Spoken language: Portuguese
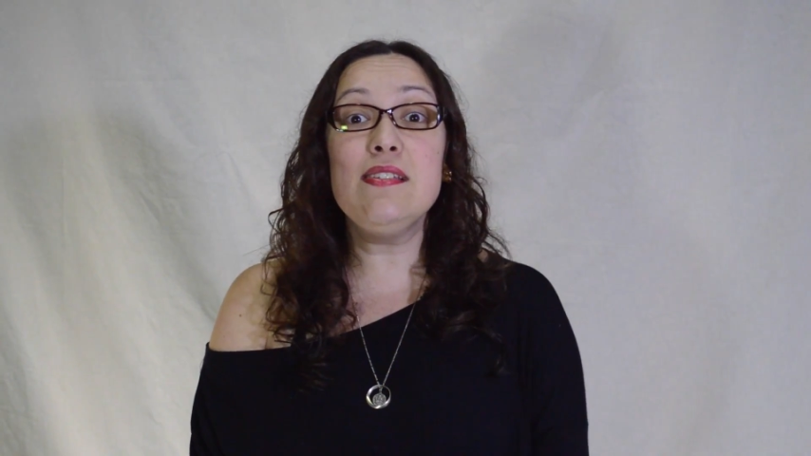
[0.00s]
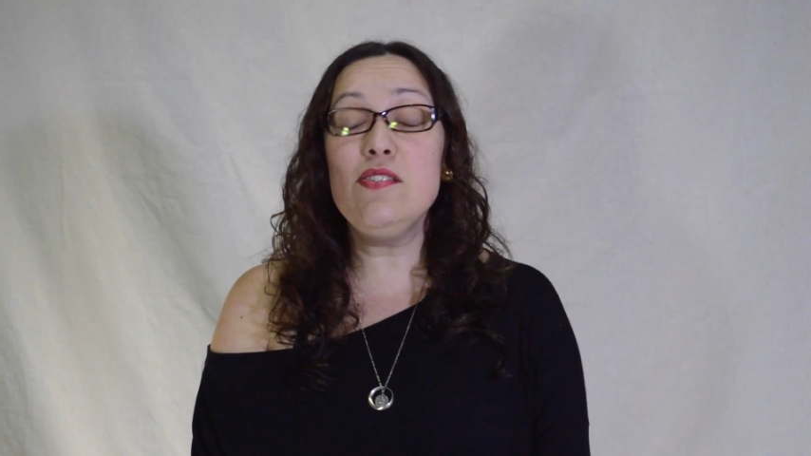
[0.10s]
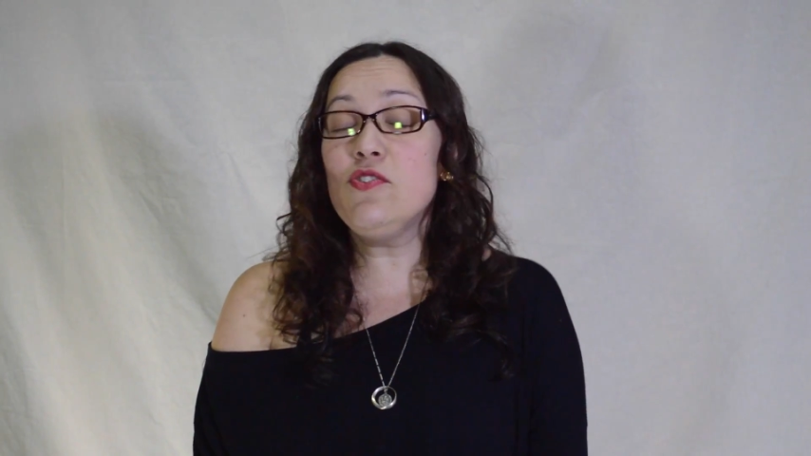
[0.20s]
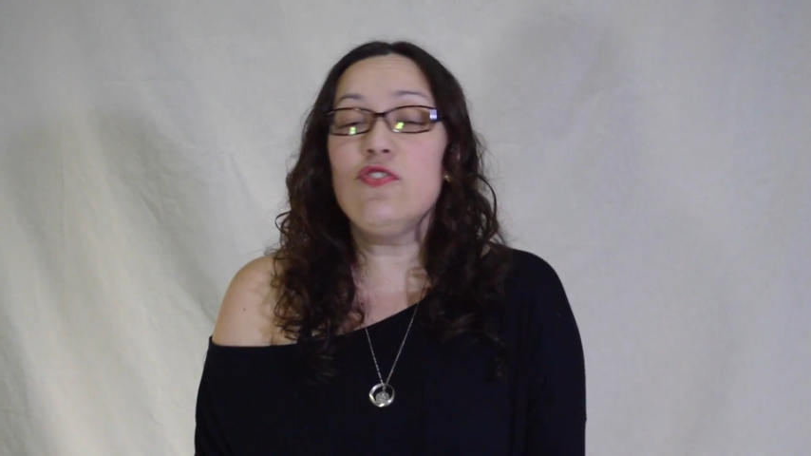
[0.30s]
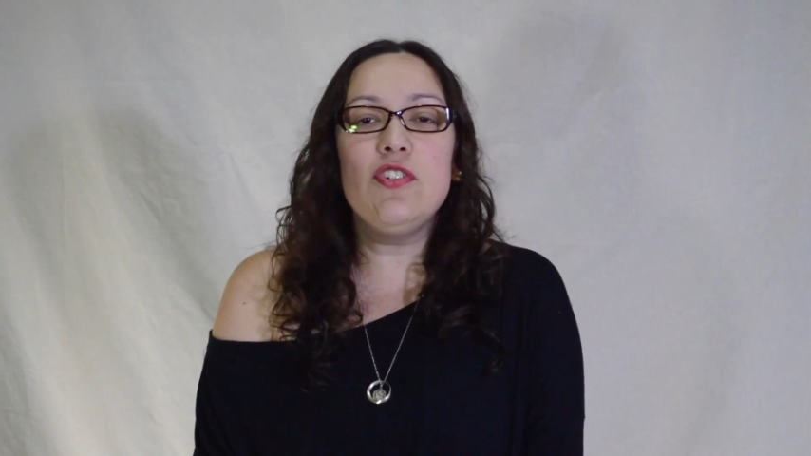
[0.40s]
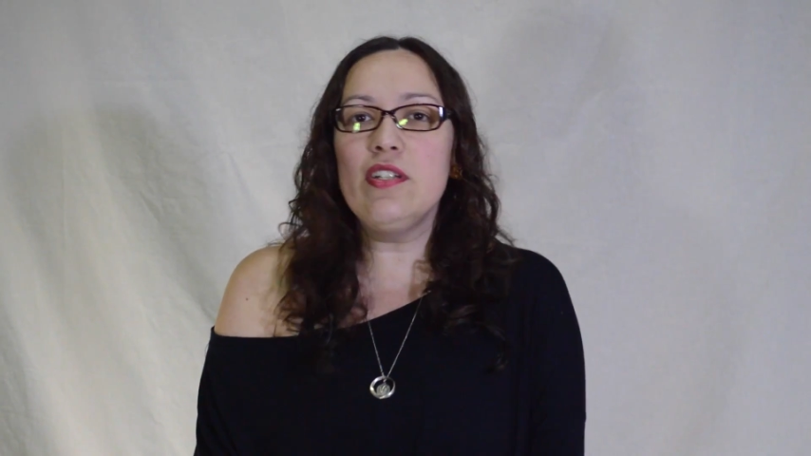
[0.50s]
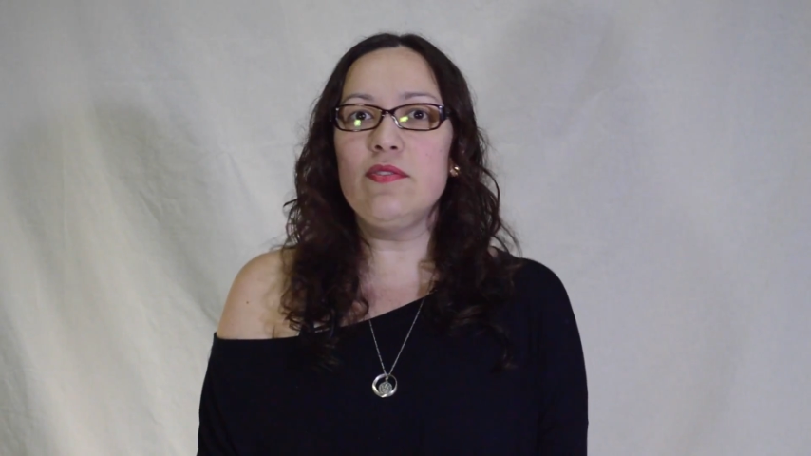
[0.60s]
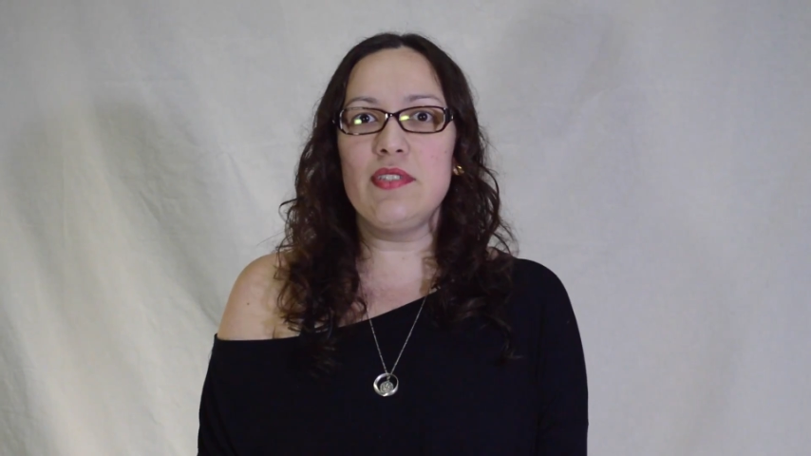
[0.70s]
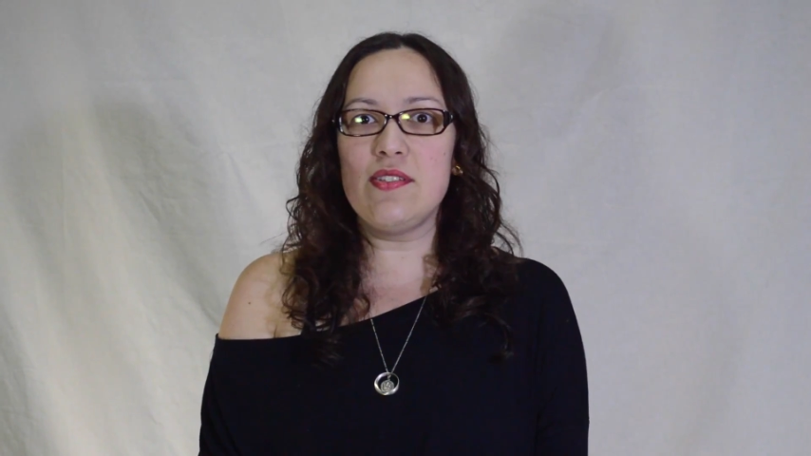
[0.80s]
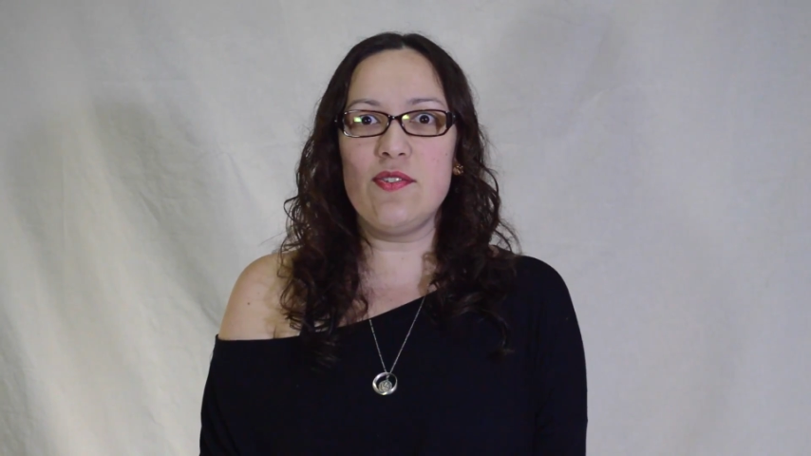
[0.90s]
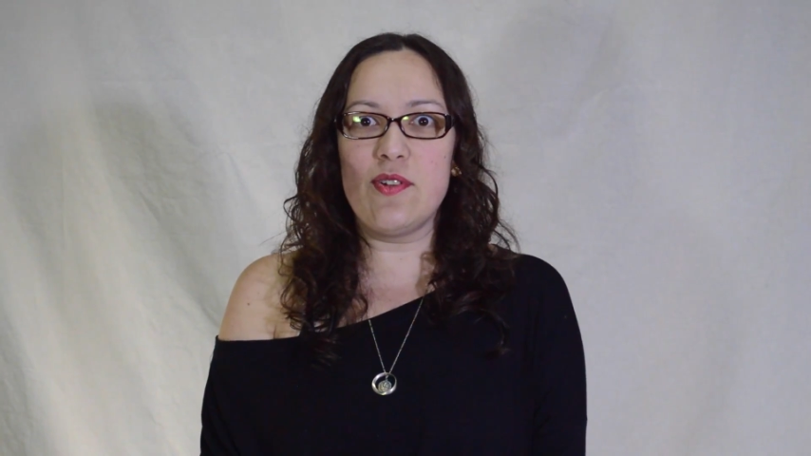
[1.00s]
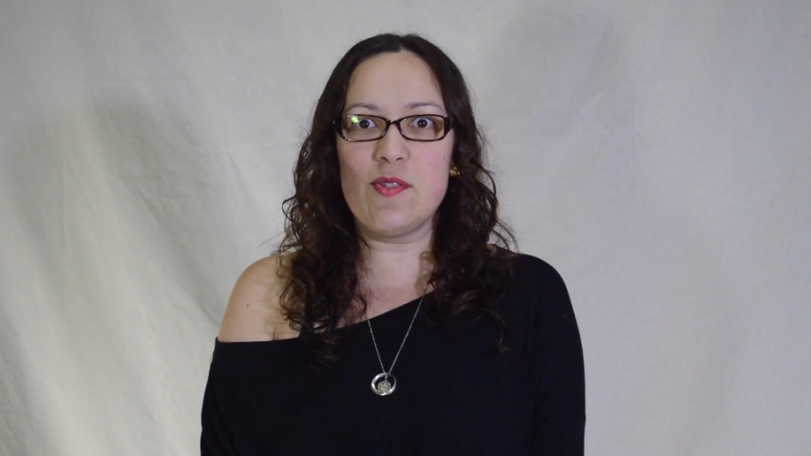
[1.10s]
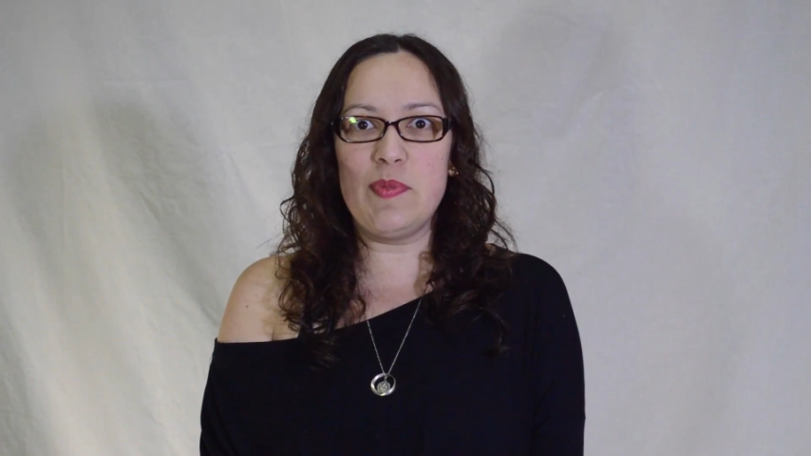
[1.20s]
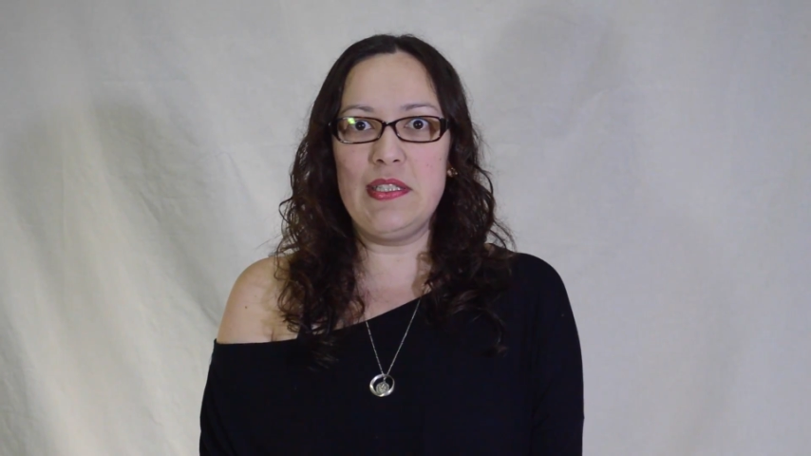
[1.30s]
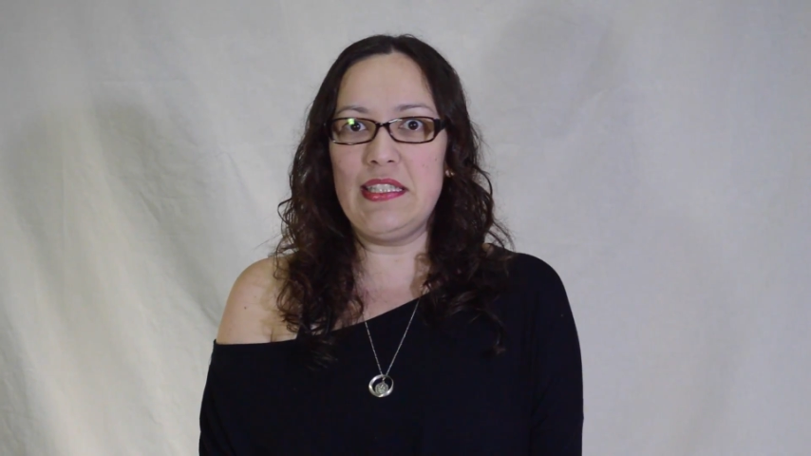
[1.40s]
existiram nesse
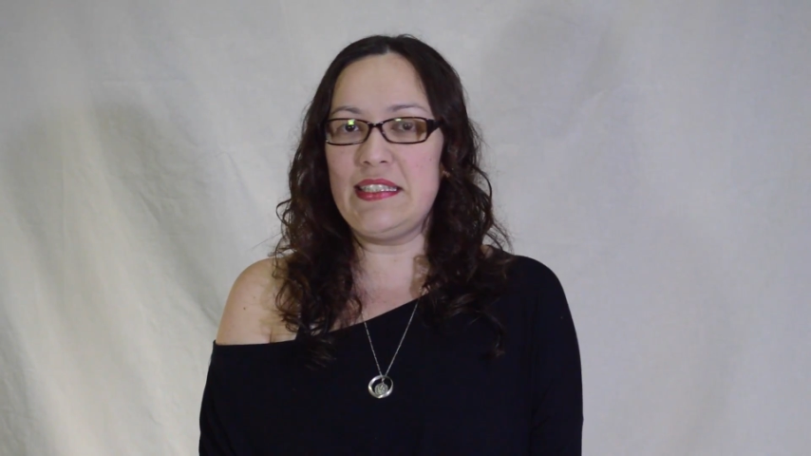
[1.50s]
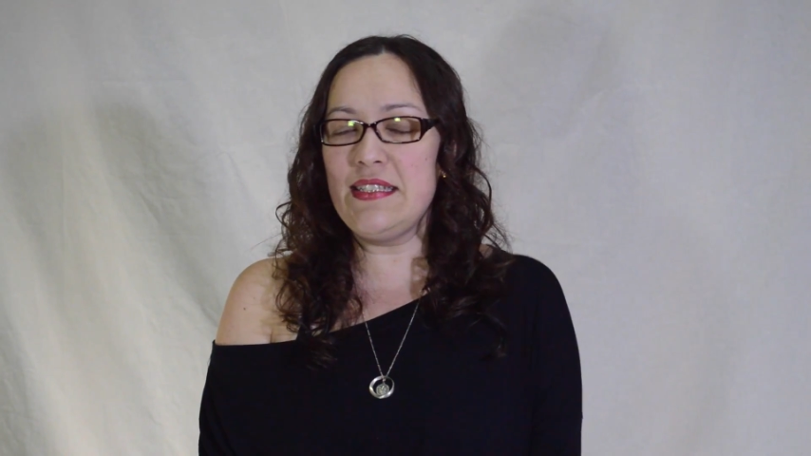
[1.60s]
nosso planeta.